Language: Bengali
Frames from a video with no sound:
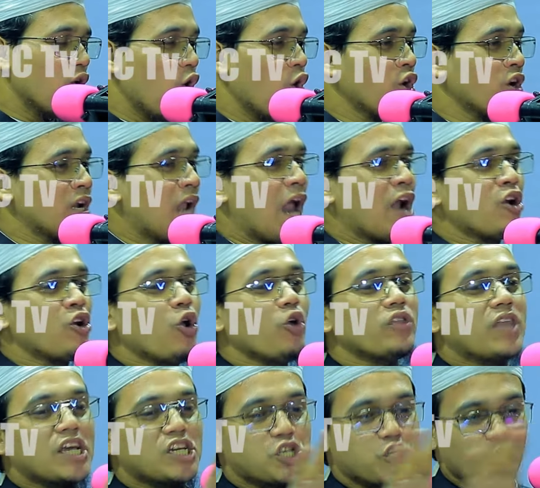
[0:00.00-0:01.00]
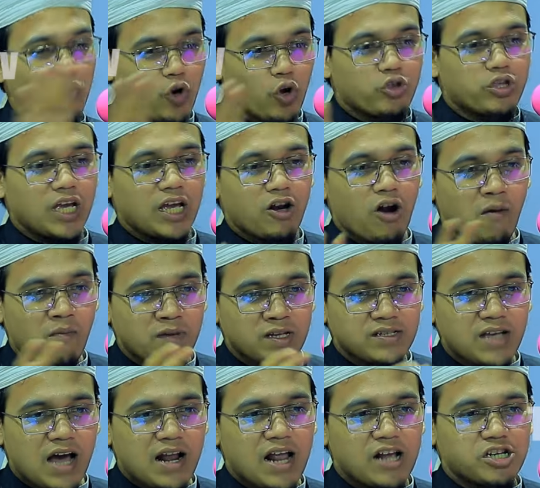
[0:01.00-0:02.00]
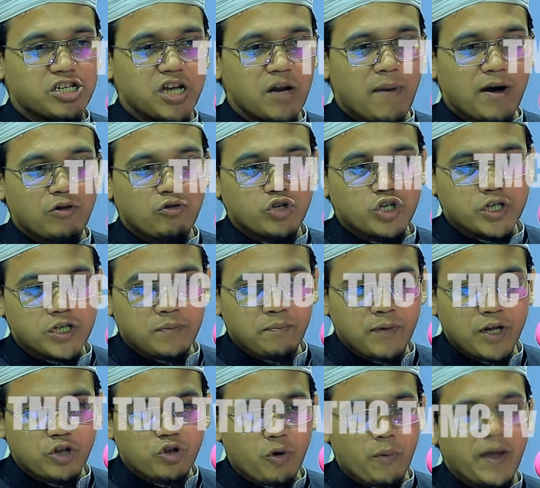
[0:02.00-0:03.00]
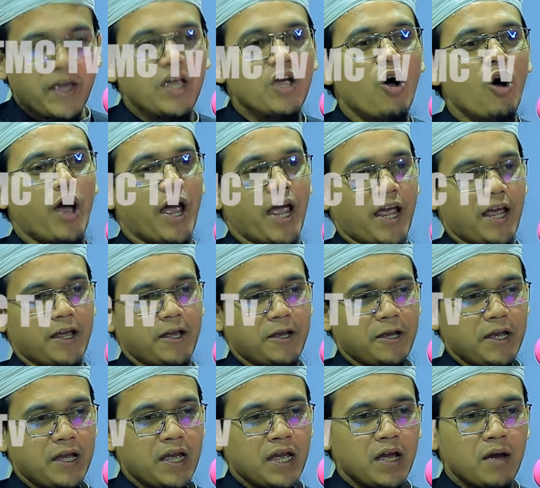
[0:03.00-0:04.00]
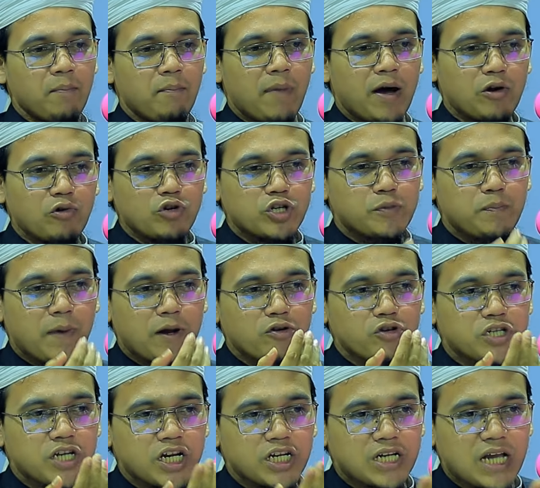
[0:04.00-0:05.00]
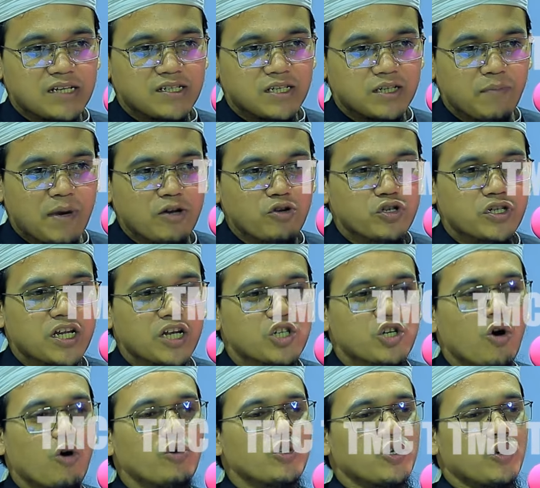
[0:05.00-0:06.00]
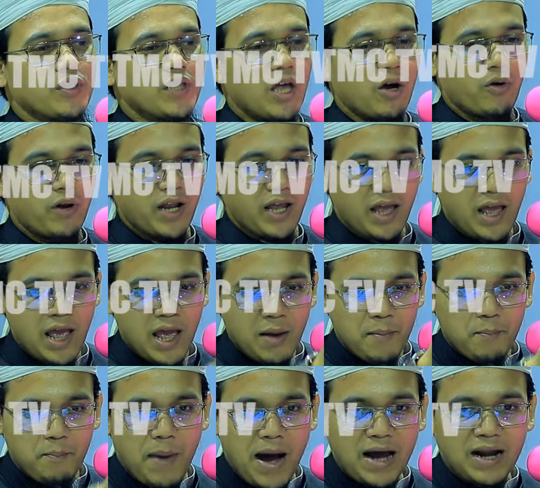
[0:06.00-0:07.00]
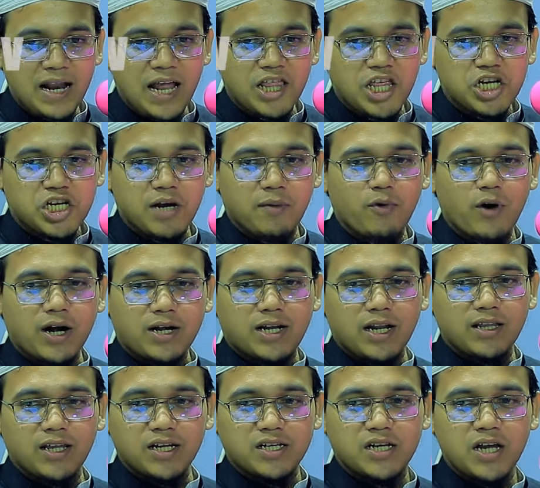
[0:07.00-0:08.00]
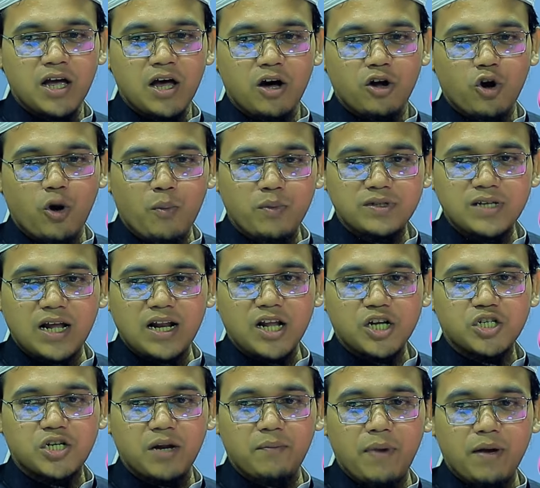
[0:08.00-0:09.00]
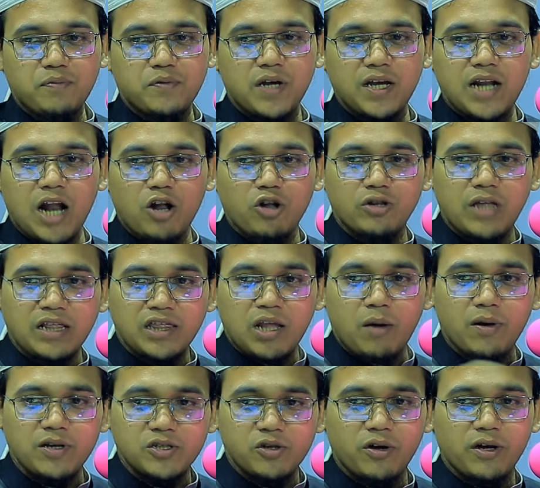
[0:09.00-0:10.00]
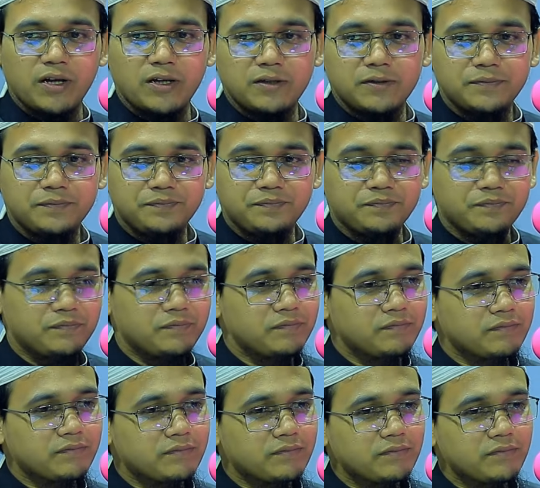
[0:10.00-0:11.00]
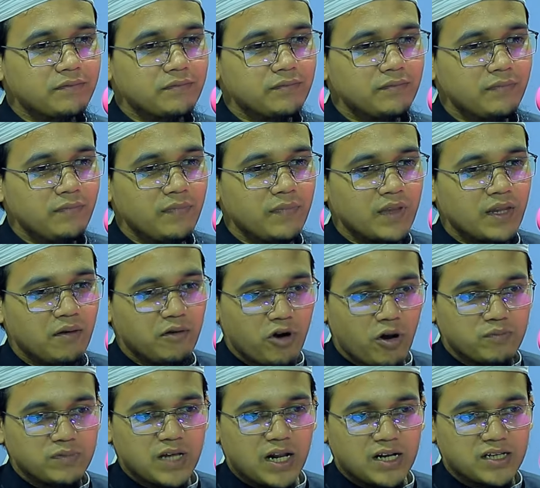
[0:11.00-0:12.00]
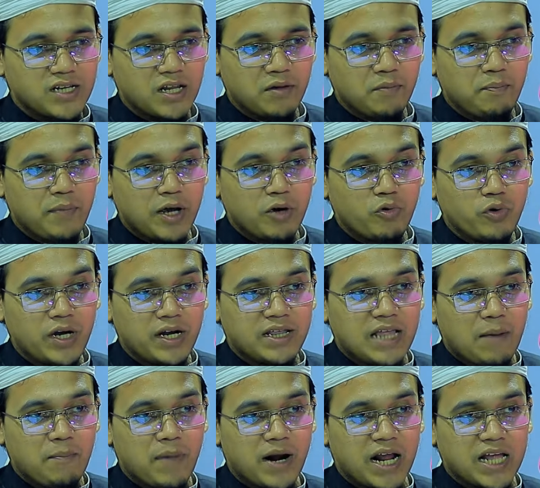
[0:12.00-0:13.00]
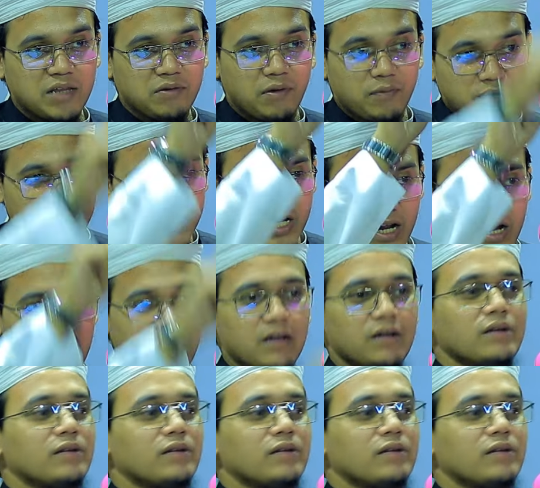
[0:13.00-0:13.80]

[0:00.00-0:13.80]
অন্যান্য দেশগুলোতে রমজান আসলে মানুষ মৃতব্যয়ী হয় মানুষ মানুষের কাছে মানুষকে সহযোগিতা করে বাংলাদেশ এমন একটা দেশ রমজান আসলে ব্যবসায়ীরা আরও ধান্দাবাজ হয় এবং রমজান আসলে বেগুনির দাম বাড়ায় দিবে বিশ টাকা